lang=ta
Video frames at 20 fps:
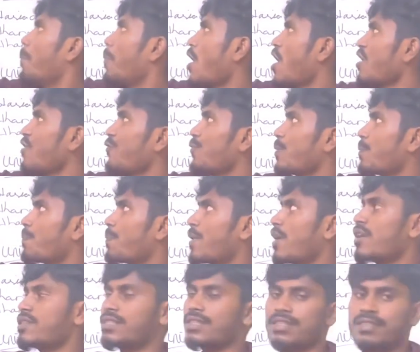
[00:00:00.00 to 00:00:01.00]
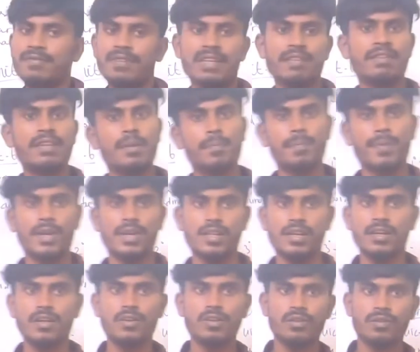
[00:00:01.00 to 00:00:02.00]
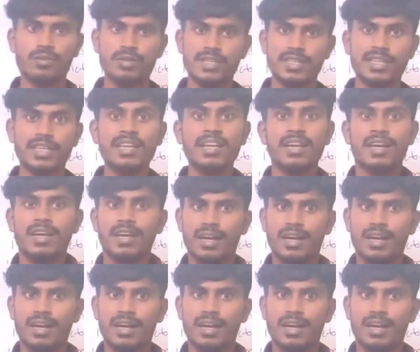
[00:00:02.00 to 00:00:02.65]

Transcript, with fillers: மான் ப்ராசஸ் வெரி வெரி இம்பார்ட்டண்டான ஒரு கொஸ்டின்